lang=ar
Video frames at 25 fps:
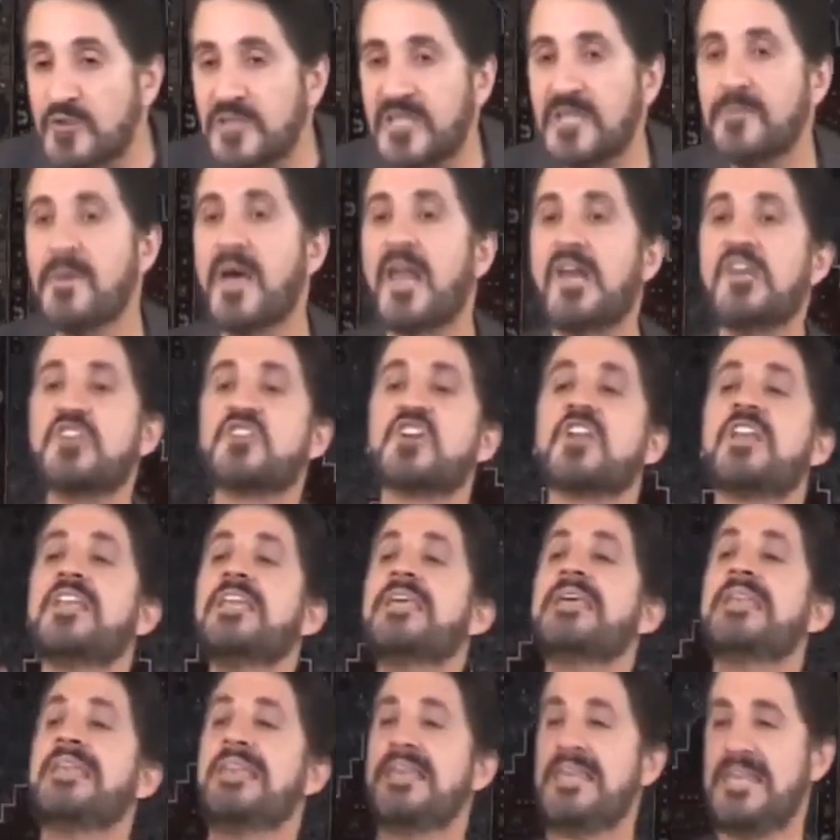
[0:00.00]
مسلم
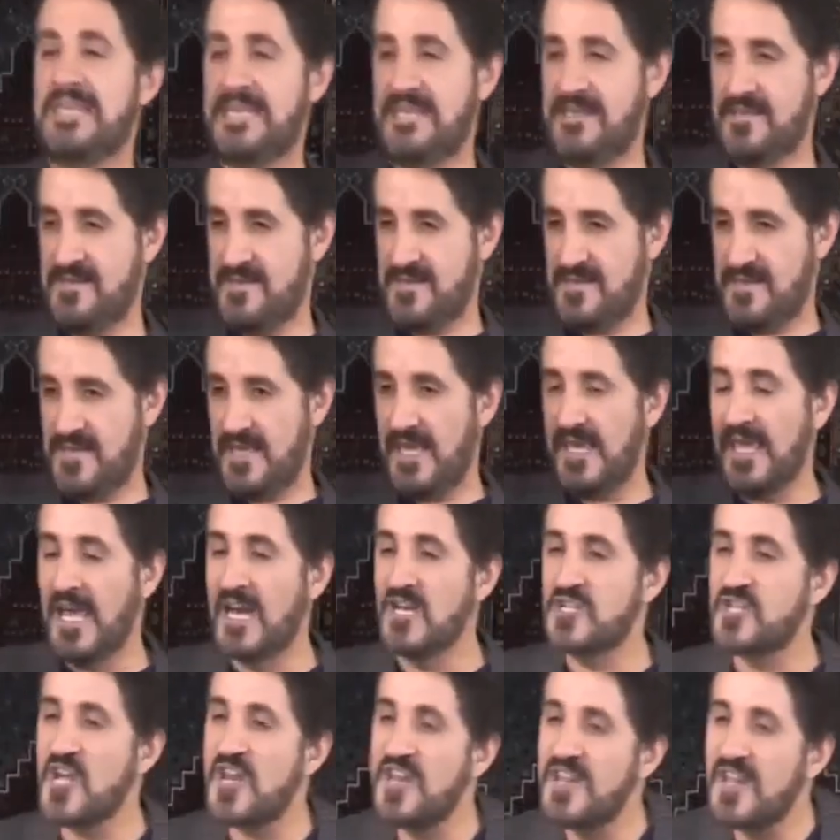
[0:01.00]
الجليلي
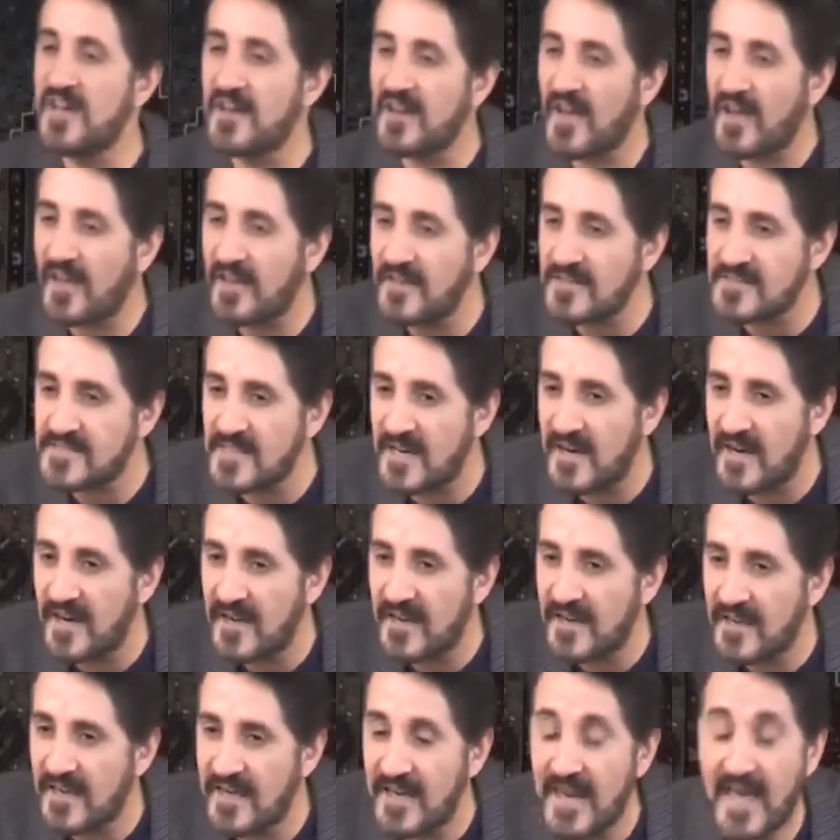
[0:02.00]
هي الجنة رخيصة
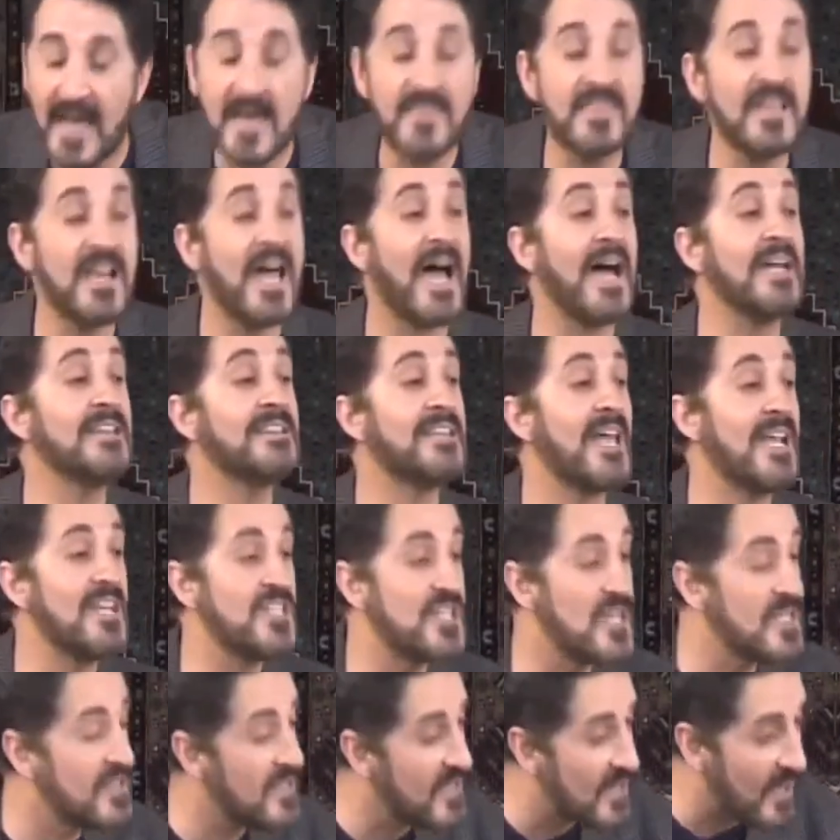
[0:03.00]
إلى هذا الحد
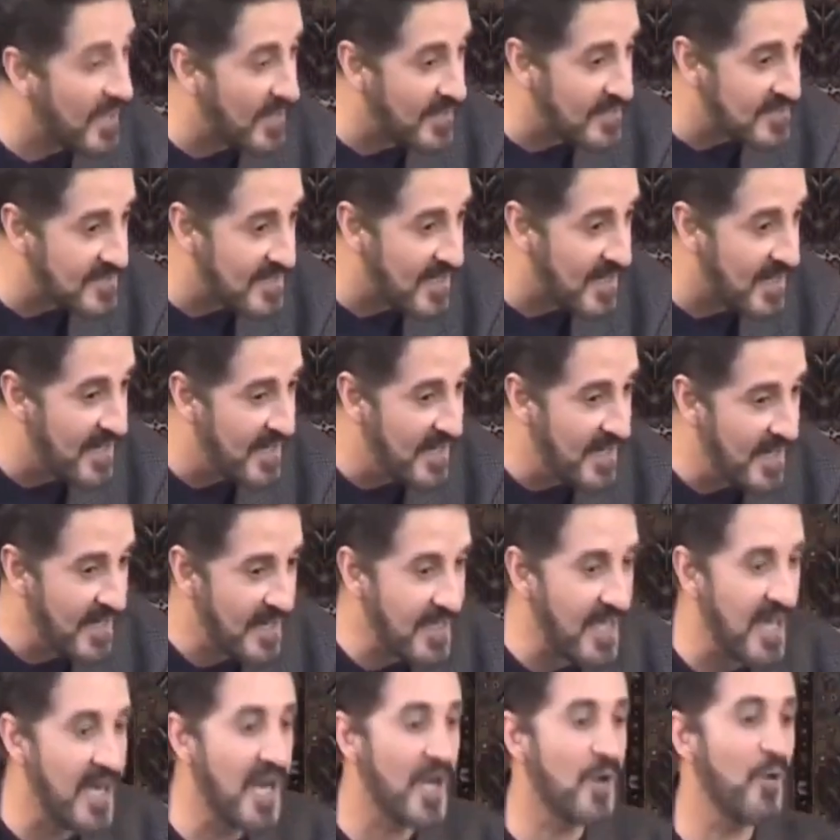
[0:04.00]
الجنة رخيصة
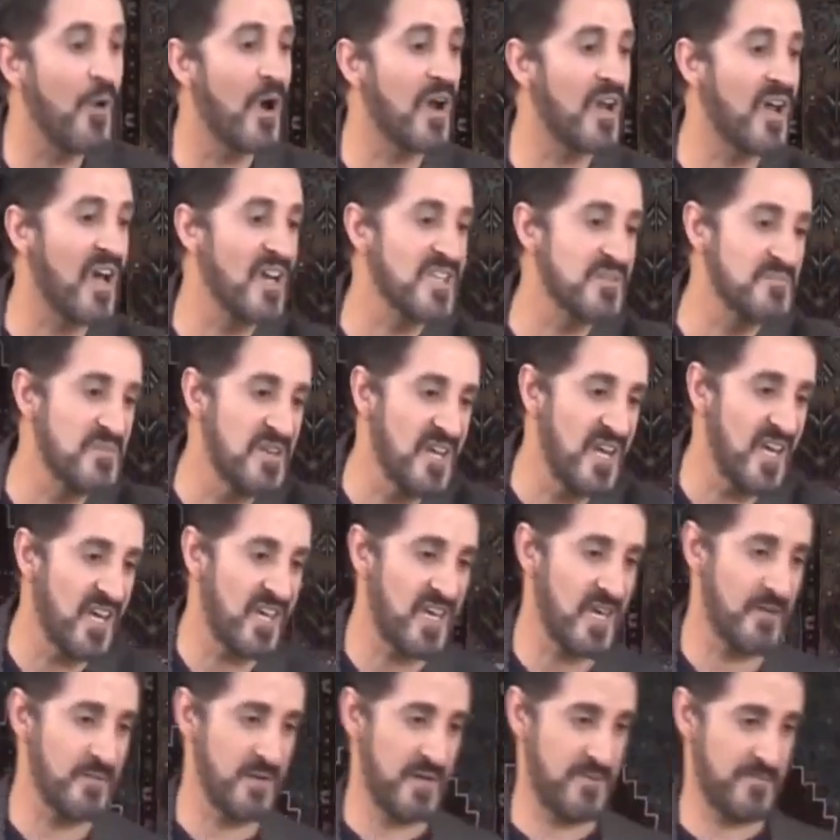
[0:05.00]
قال لك أرخص من
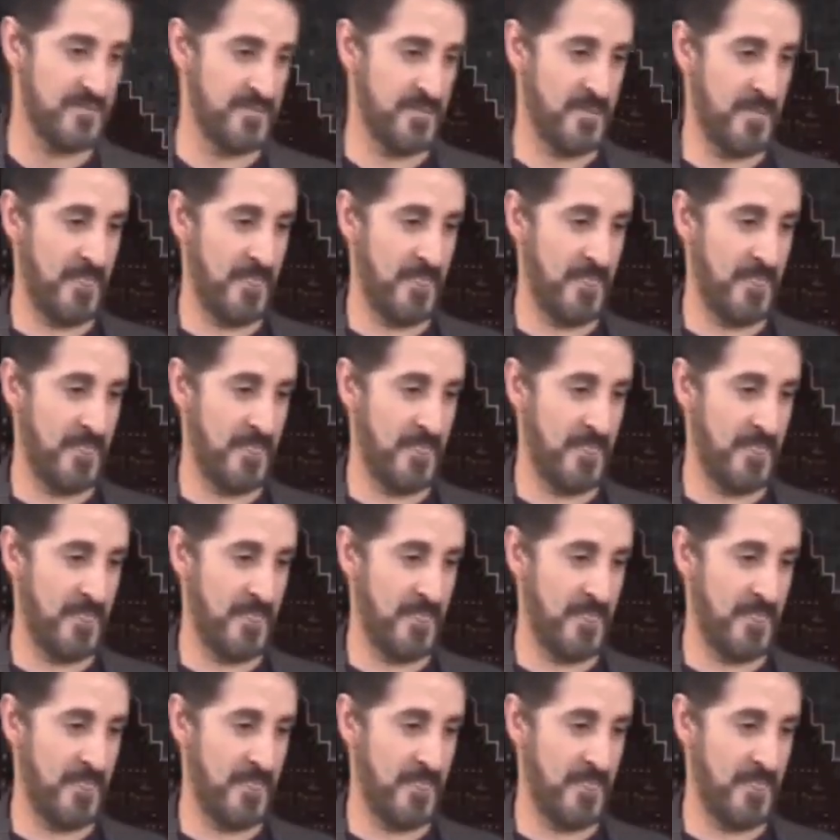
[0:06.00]
هيك كمان